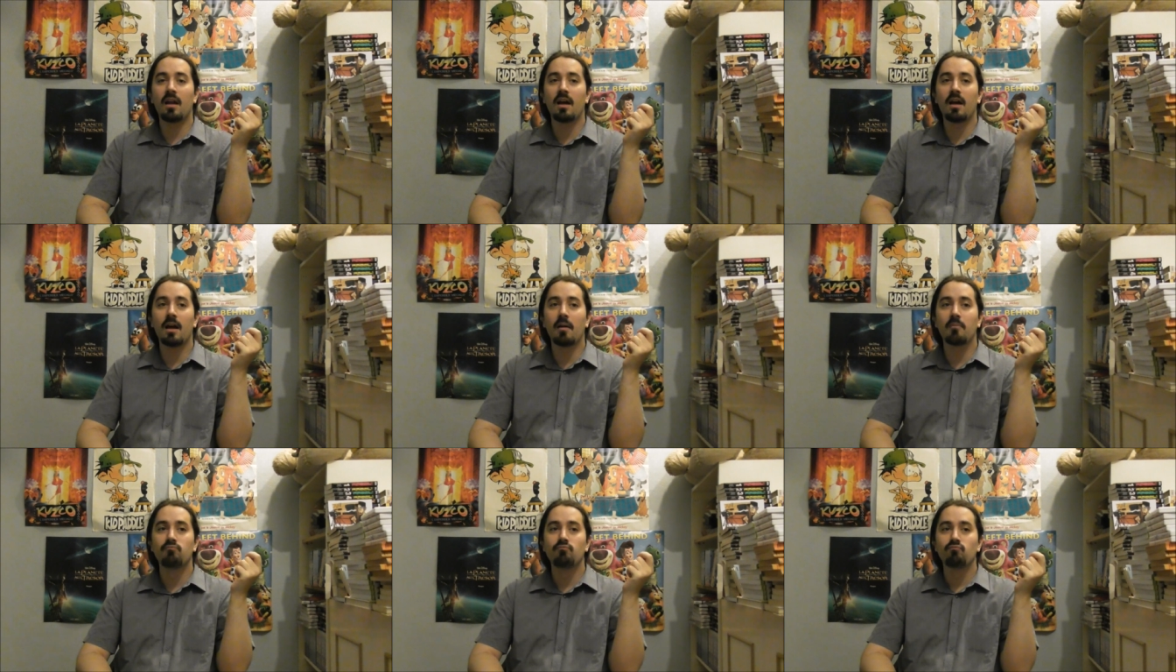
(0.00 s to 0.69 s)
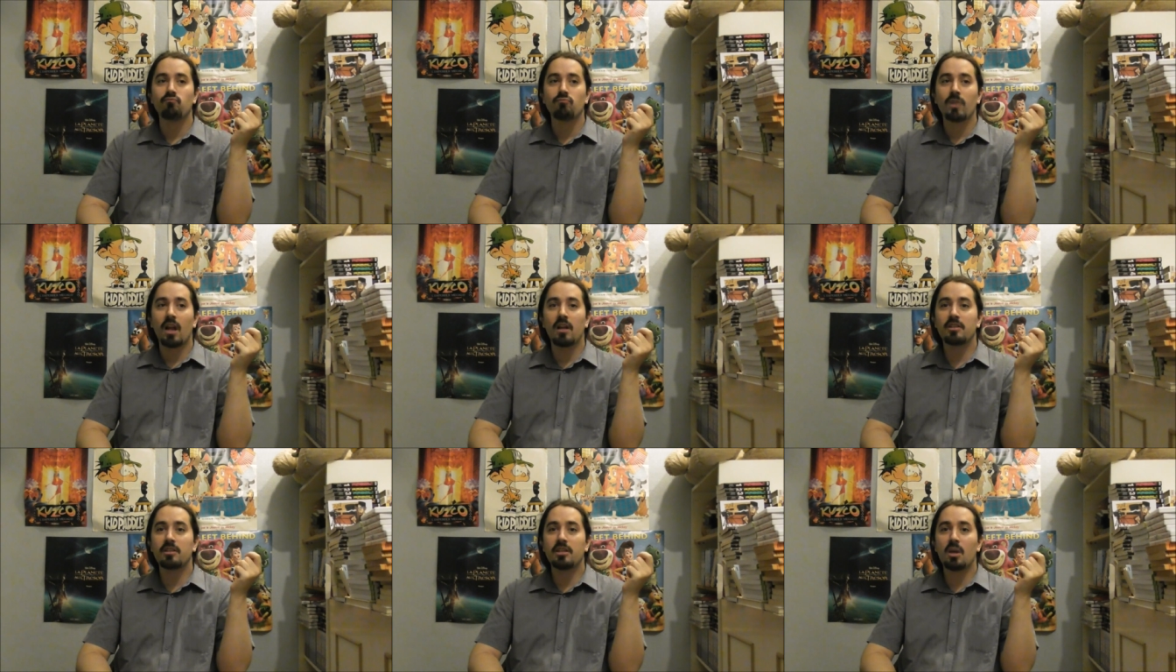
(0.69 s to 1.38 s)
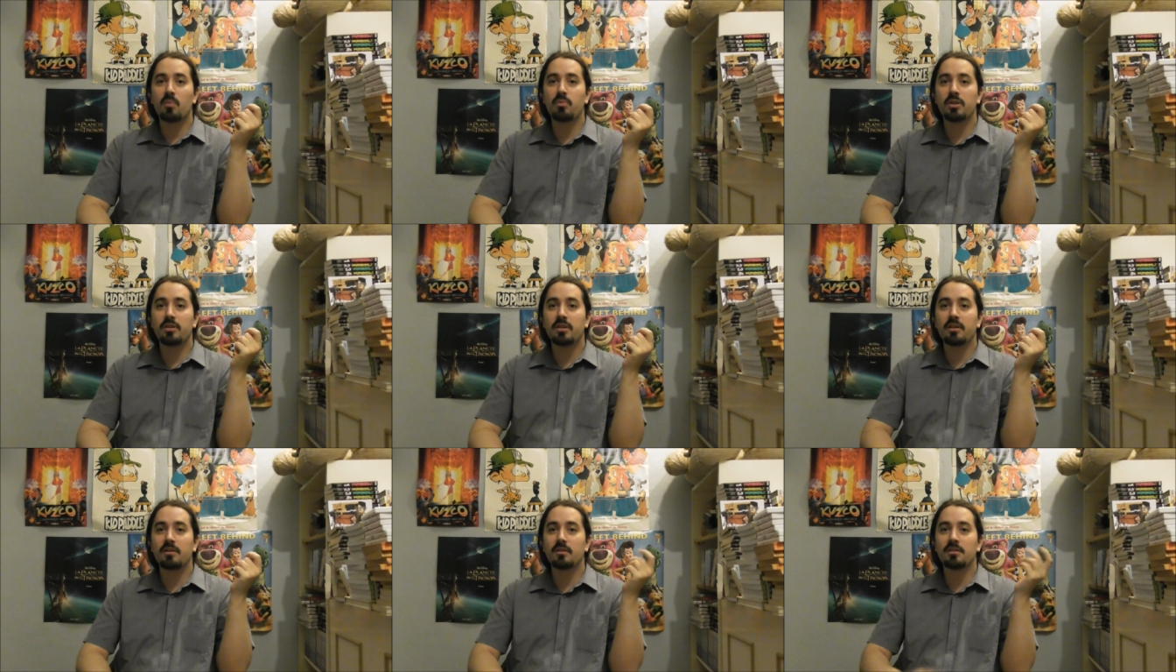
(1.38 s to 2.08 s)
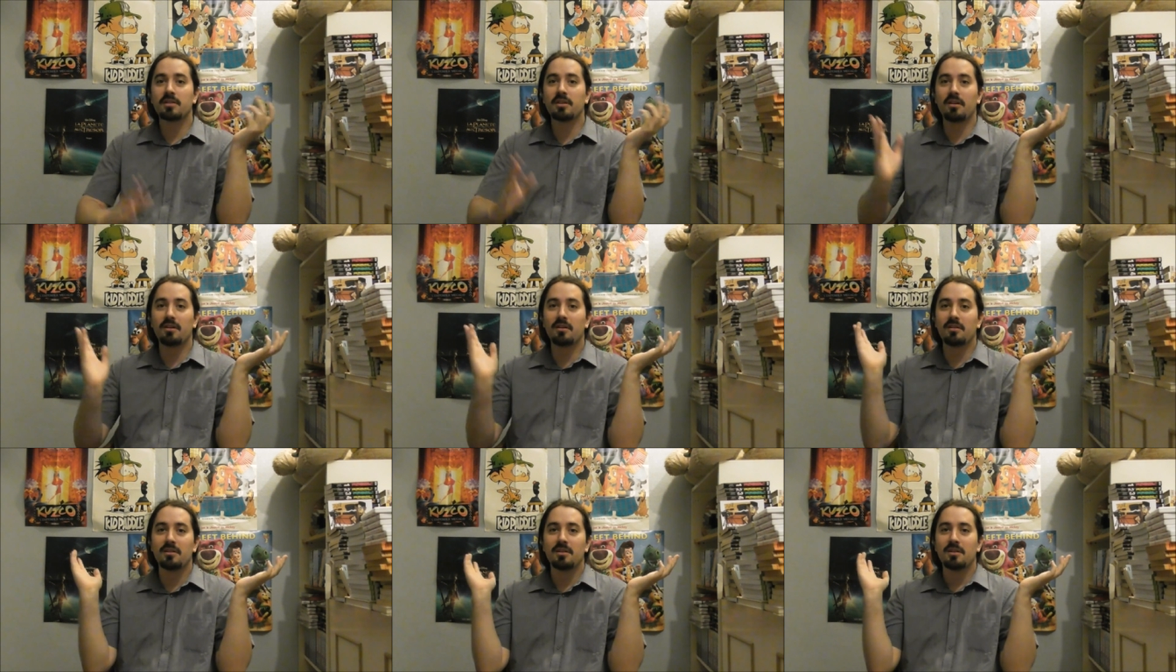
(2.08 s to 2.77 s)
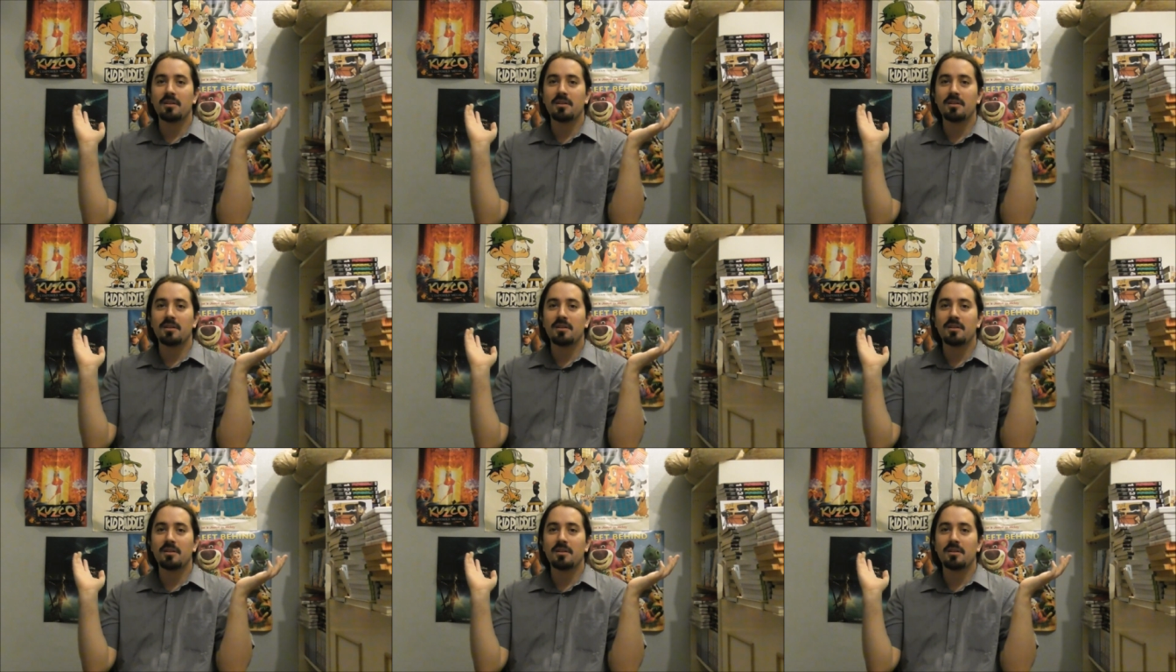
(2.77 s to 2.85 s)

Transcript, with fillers: la à la décapiter sans,